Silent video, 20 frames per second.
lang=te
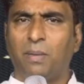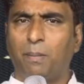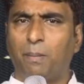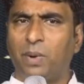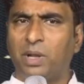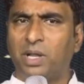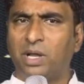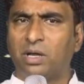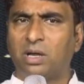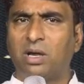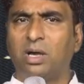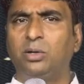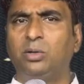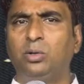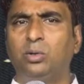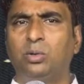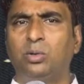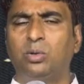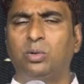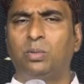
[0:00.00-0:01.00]
మన
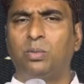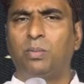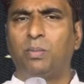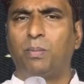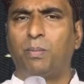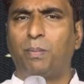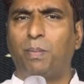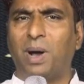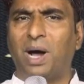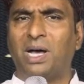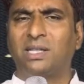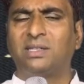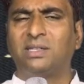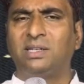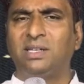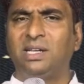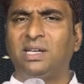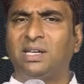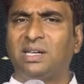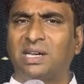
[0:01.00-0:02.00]
కన్ను
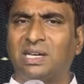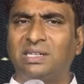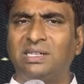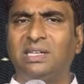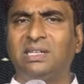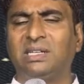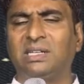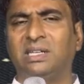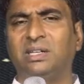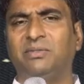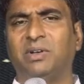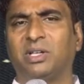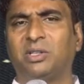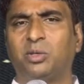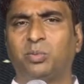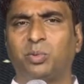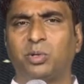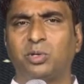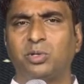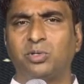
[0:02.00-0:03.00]
బాధని కన్నిటిని
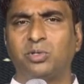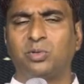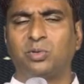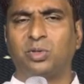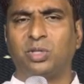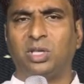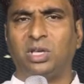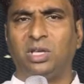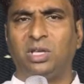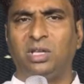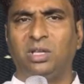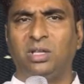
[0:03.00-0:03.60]
వ్యక్తపరుస్తుంది